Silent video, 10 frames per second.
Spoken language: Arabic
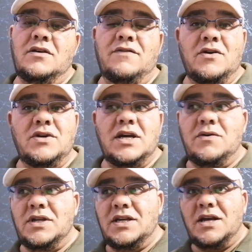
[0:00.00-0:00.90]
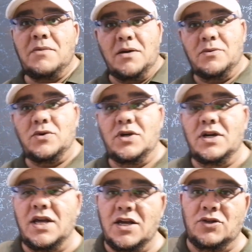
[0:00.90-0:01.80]
فهنا أخواني الكرام أمر
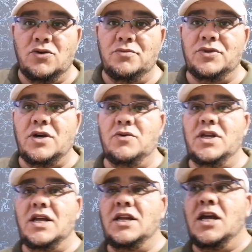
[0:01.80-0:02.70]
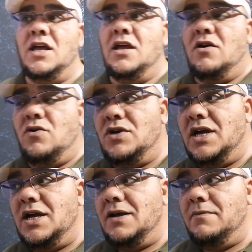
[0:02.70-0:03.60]
لا يدوم طويلا
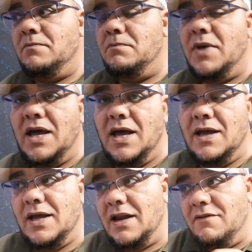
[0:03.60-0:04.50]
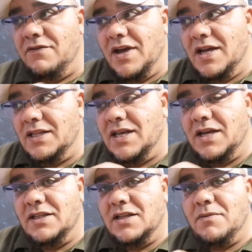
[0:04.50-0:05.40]
هنا ما
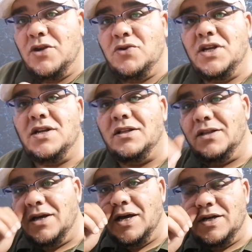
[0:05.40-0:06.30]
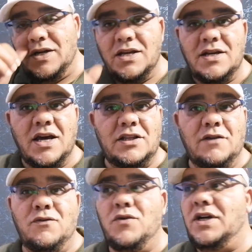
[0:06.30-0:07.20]
الفائدة عندما يرينا الله أننا
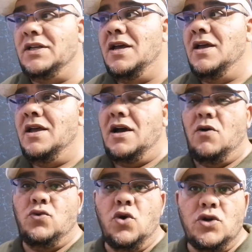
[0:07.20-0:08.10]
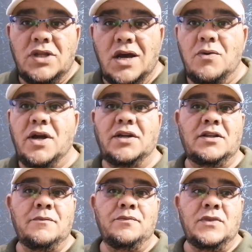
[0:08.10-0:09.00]
نقطف ورد أو نهدى
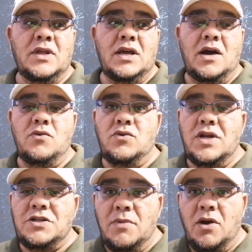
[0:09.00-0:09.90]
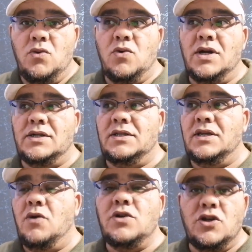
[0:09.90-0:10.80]
ورد أو نجمع ورد
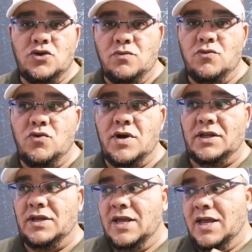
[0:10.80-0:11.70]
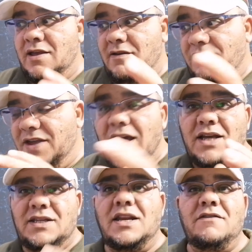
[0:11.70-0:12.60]
أو نشم ورد فيها
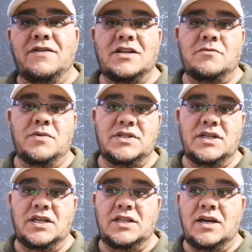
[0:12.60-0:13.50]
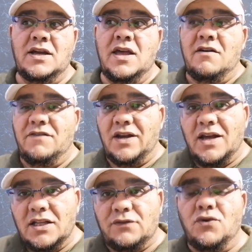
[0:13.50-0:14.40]
اختلافات بسيطة
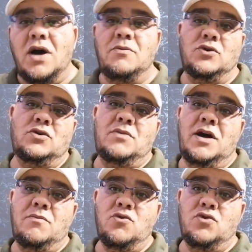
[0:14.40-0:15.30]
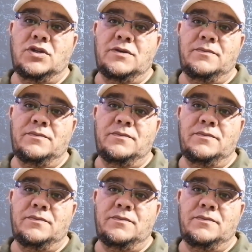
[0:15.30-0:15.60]
فالقطف أمر محمود